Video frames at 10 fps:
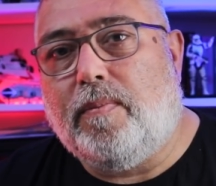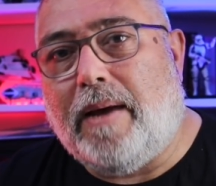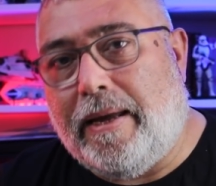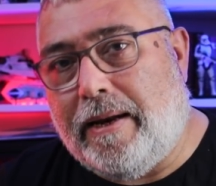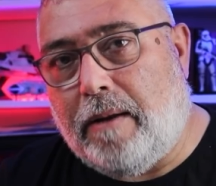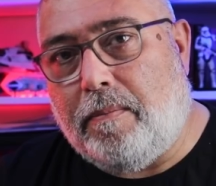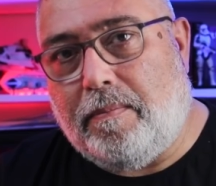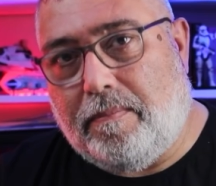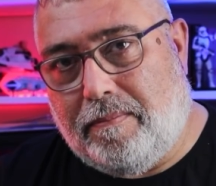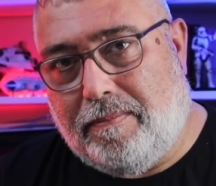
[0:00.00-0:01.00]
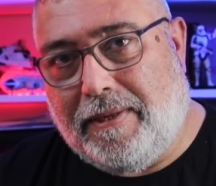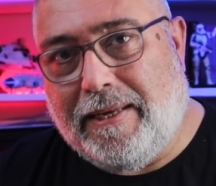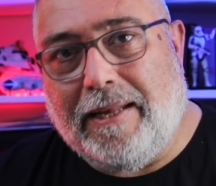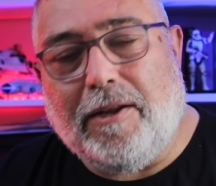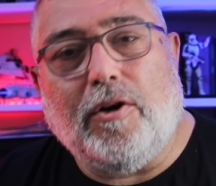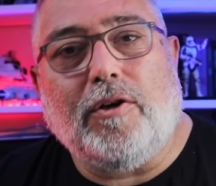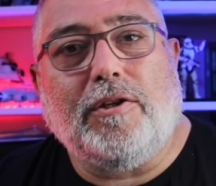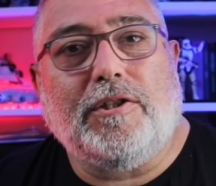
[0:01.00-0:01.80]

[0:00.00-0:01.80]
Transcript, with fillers: Bayram geliyor.